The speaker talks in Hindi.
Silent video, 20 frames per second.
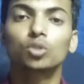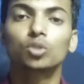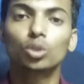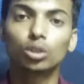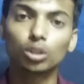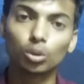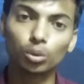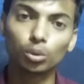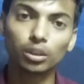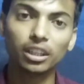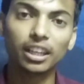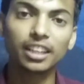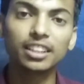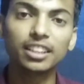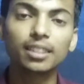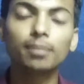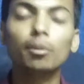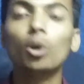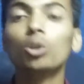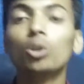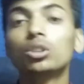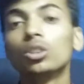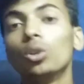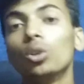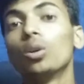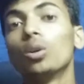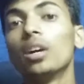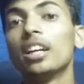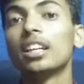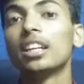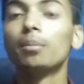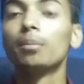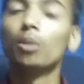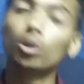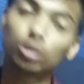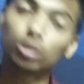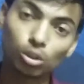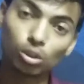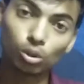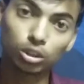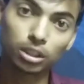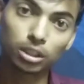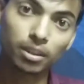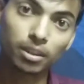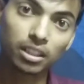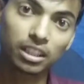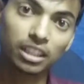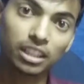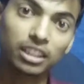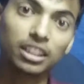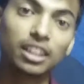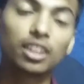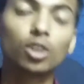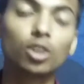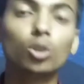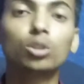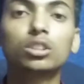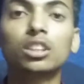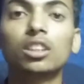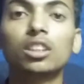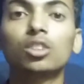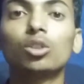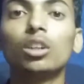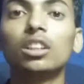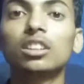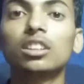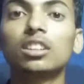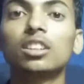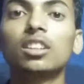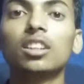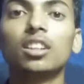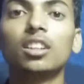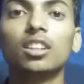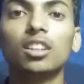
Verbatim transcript: तो ज़रूरी नहीं है बहुत से लोग आएंगे बहुत से लोग सामान खरीदेंगे और तुरंत